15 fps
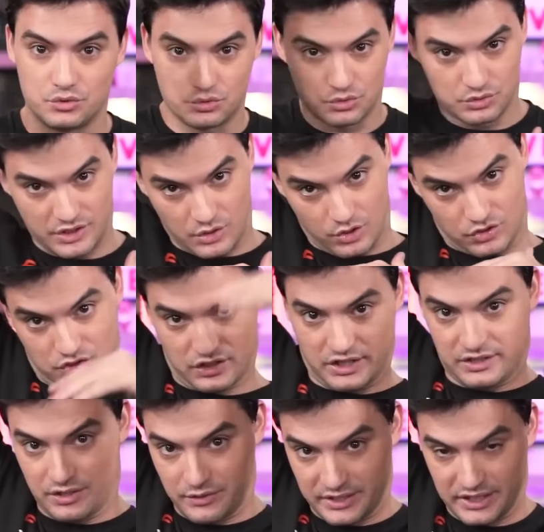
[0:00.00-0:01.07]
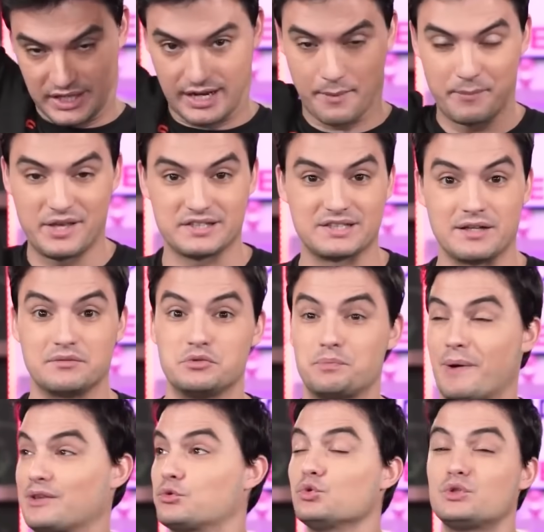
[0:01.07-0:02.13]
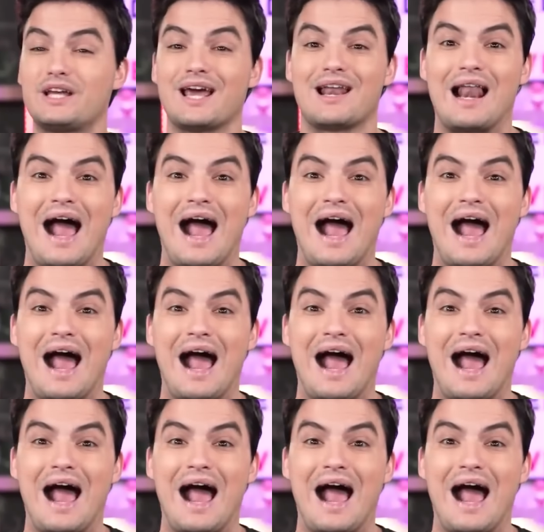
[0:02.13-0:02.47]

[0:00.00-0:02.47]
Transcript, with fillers: do negócio grandão aqui na cabeça, pra tudo que é